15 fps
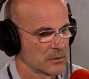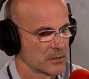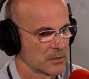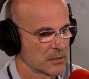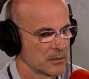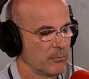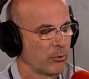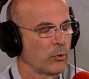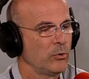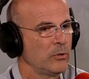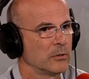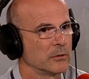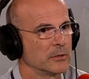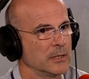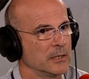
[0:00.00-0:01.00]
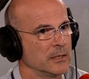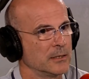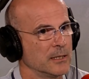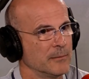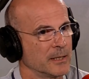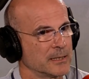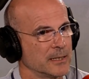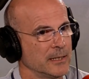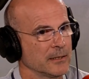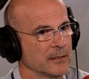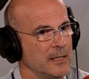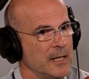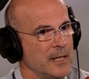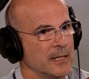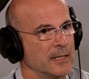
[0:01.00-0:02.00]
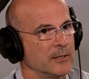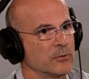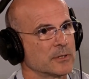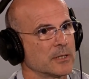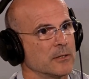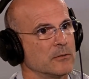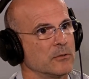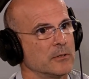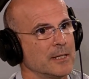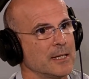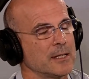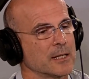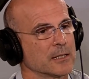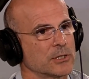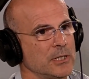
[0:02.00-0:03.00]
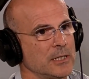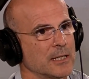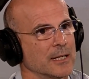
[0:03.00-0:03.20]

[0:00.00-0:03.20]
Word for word: qui, brûle des, des matières. Et donc c'est une énergie qui est